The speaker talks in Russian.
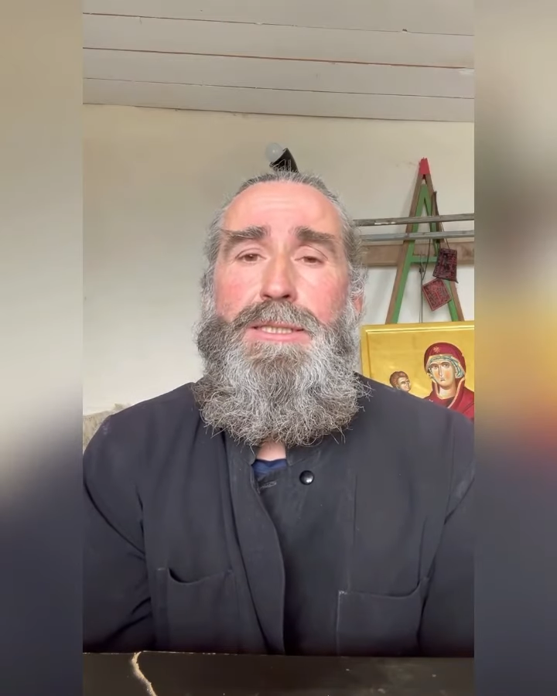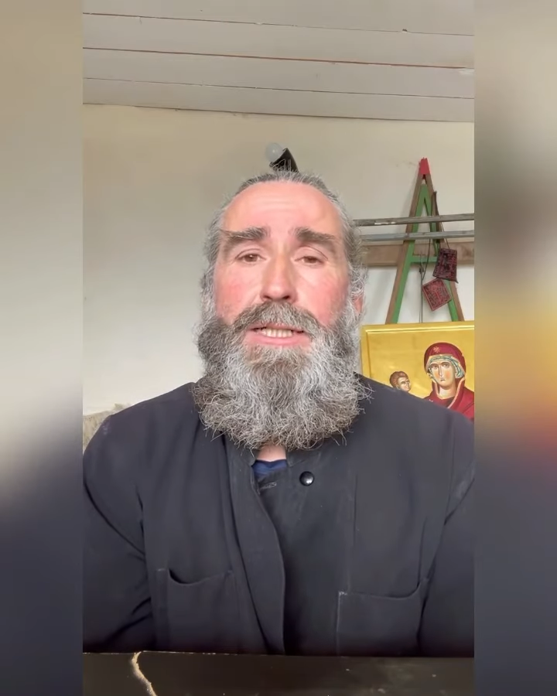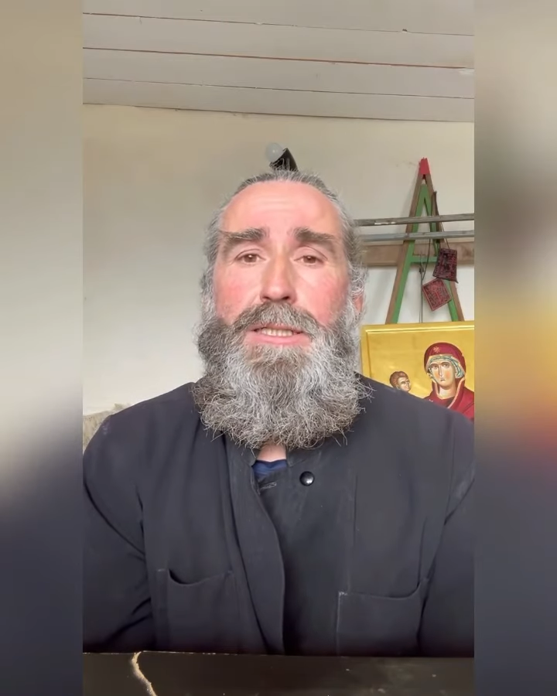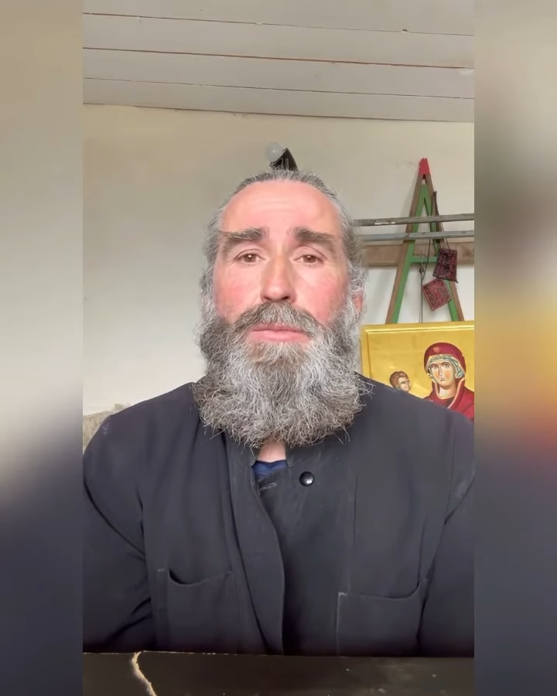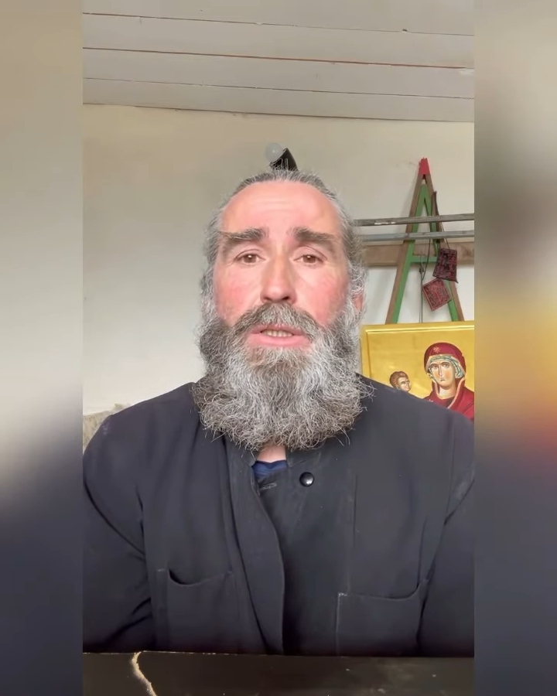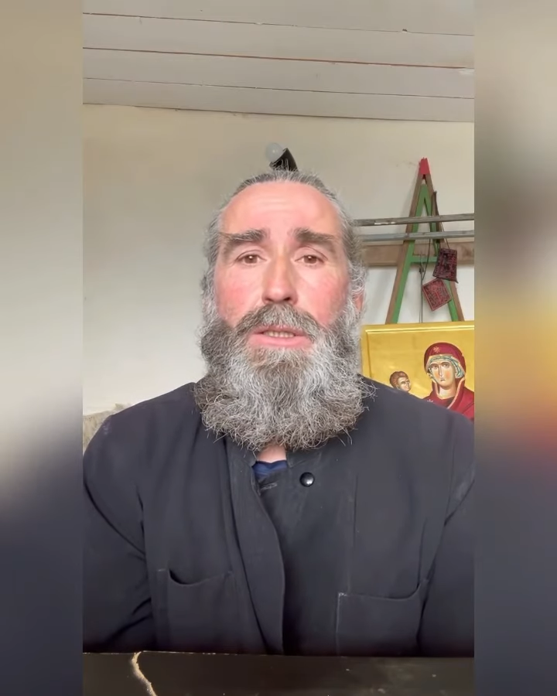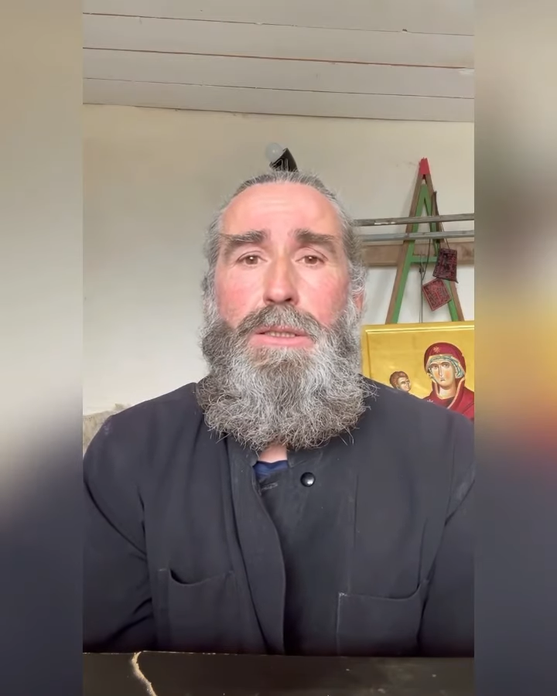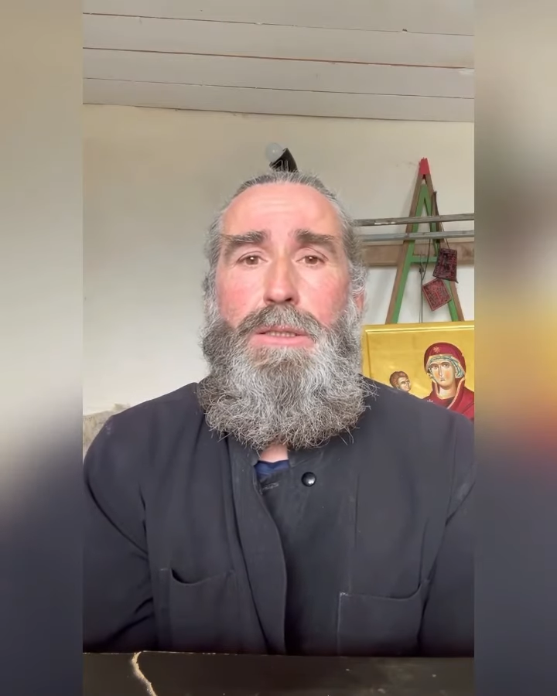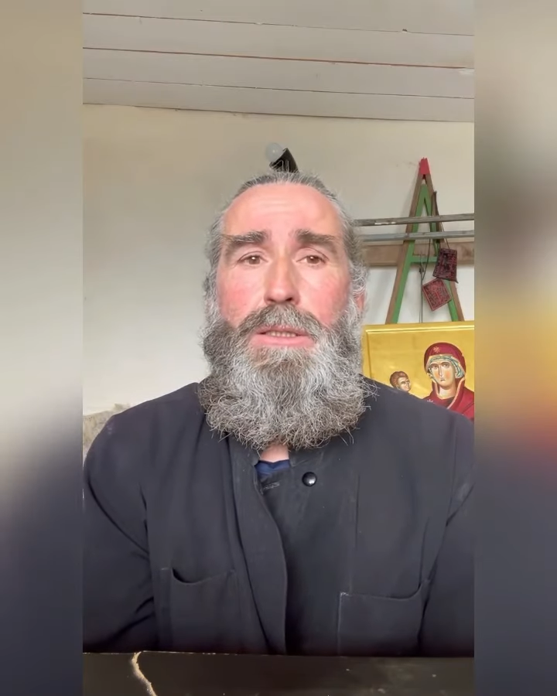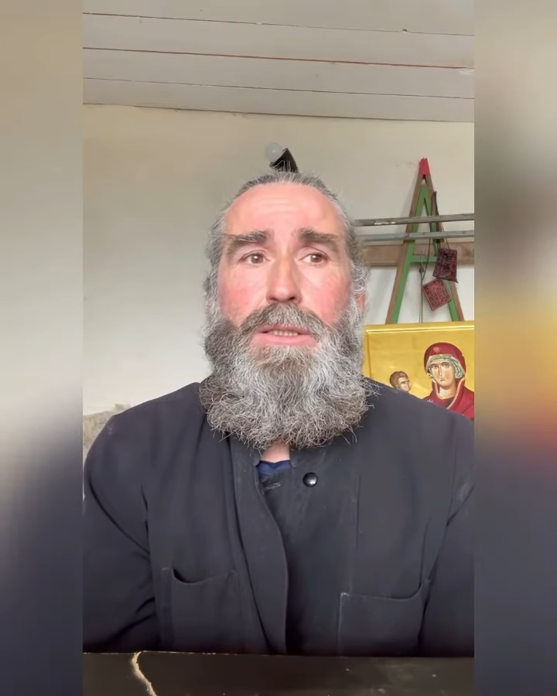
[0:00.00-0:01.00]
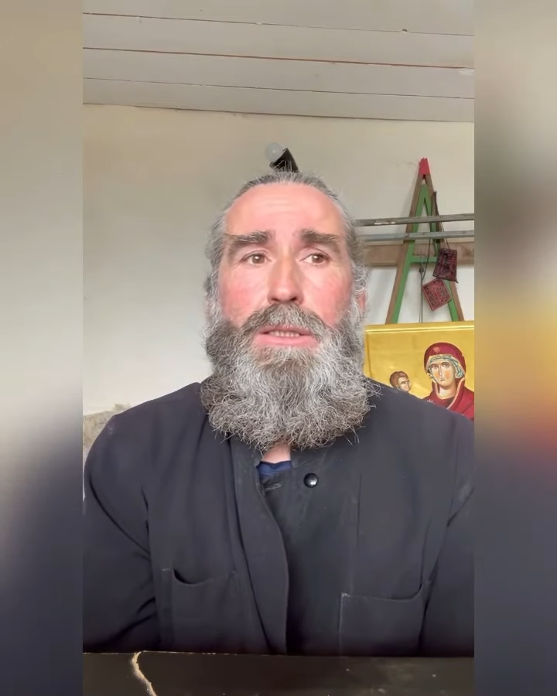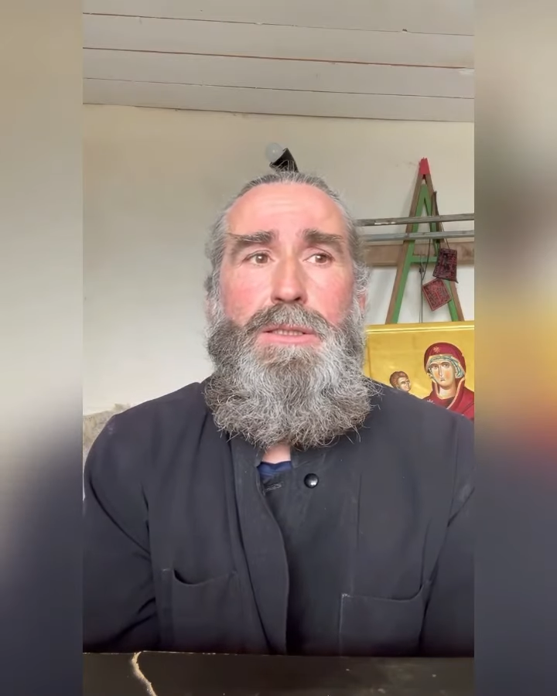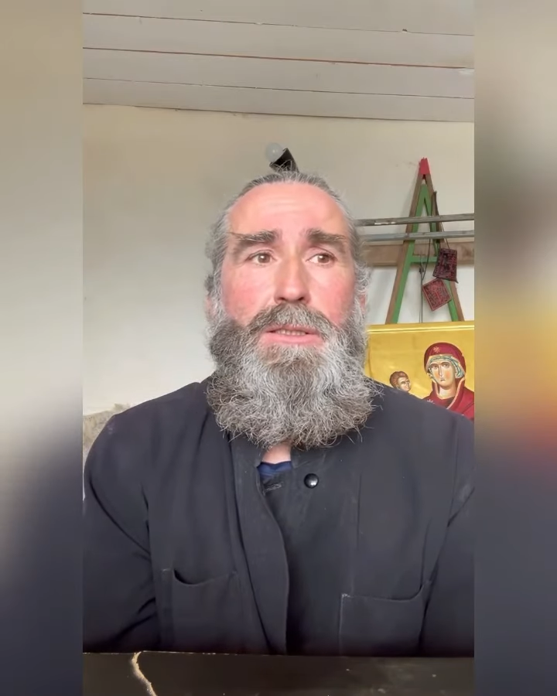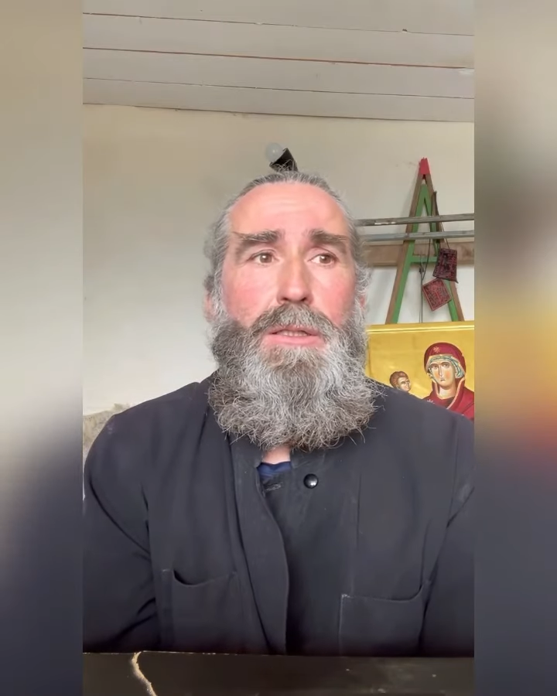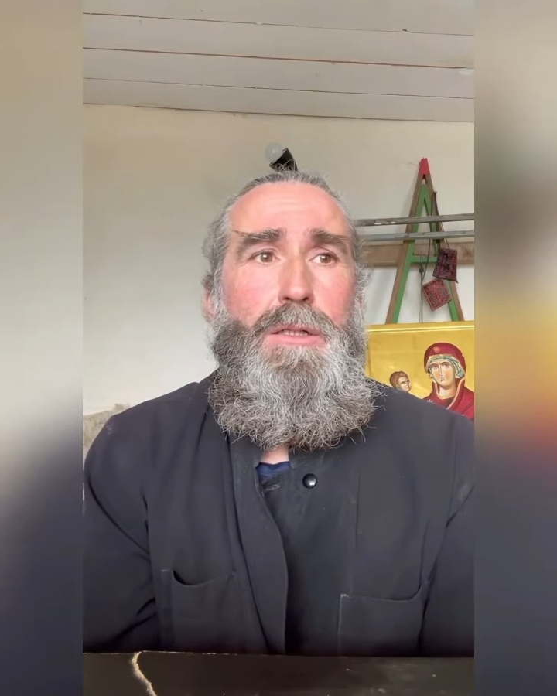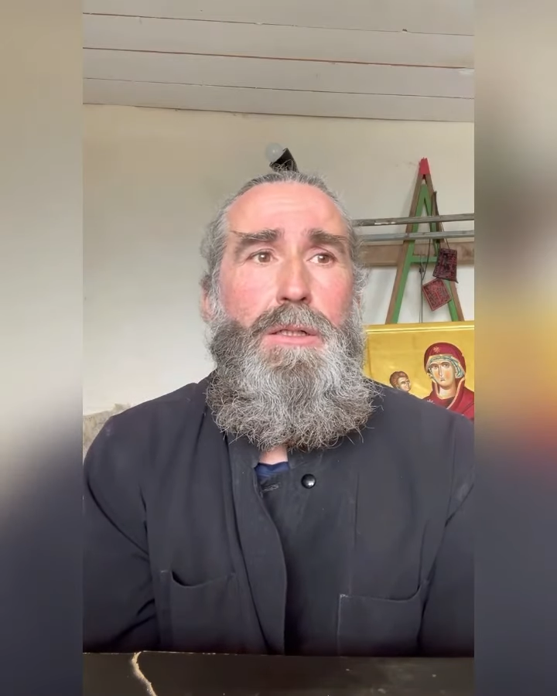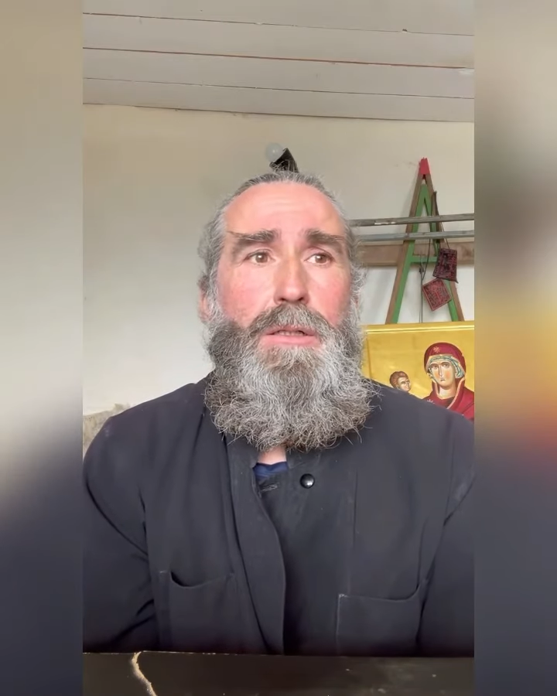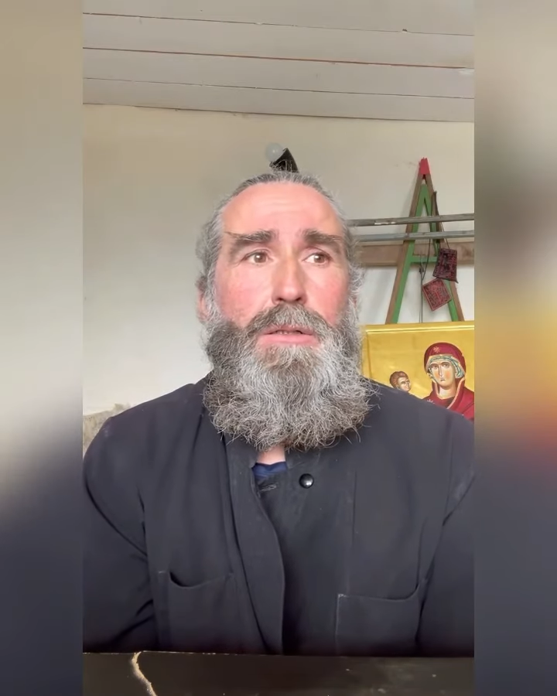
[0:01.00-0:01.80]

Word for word: за смирение, не за,